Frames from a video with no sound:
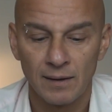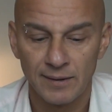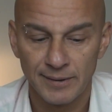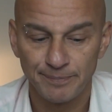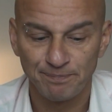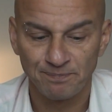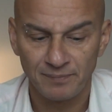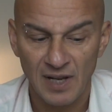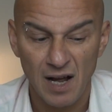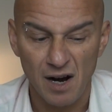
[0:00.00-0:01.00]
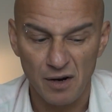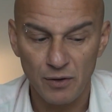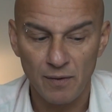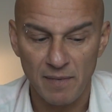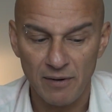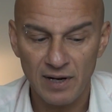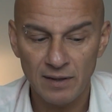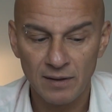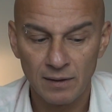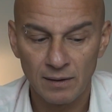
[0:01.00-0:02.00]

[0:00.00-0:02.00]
Um, are you American?